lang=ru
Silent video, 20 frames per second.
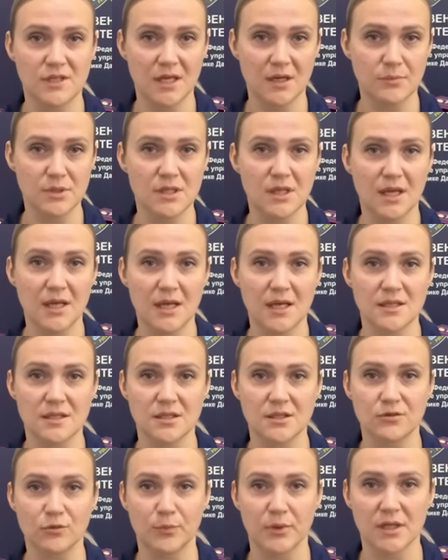все
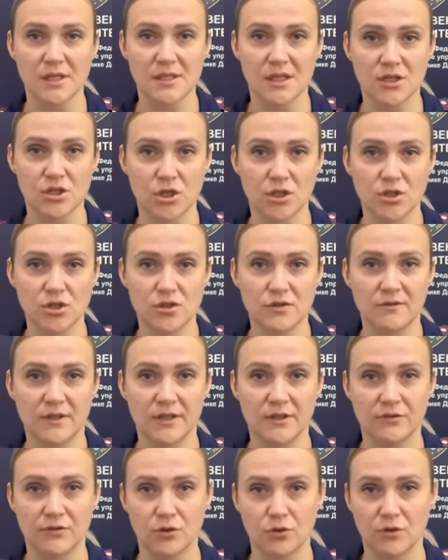обстоятельства
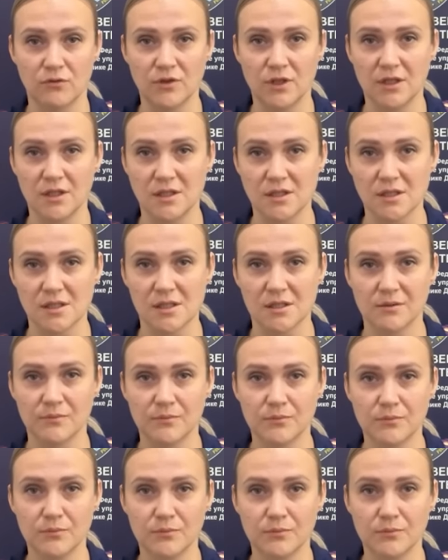произошедшего и виновные лица.